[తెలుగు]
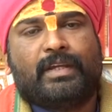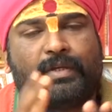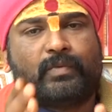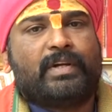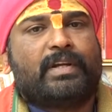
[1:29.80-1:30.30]

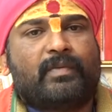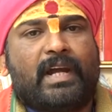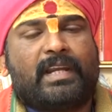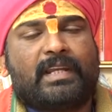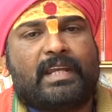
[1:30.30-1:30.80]
ఇటువంటి
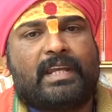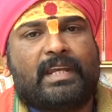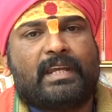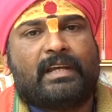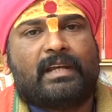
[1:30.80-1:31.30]
వాటికి
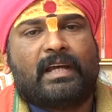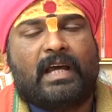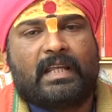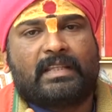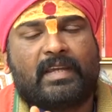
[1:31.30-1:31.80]

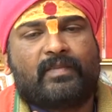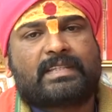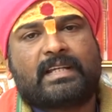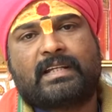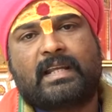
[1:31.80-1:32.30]
ఆ దైవ
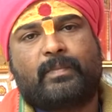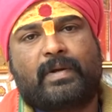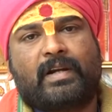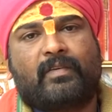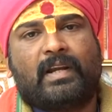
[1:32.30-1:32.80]

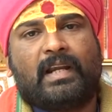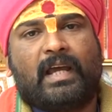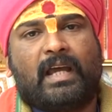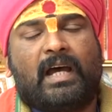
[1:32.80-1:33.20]
సంకల్పన వల్ల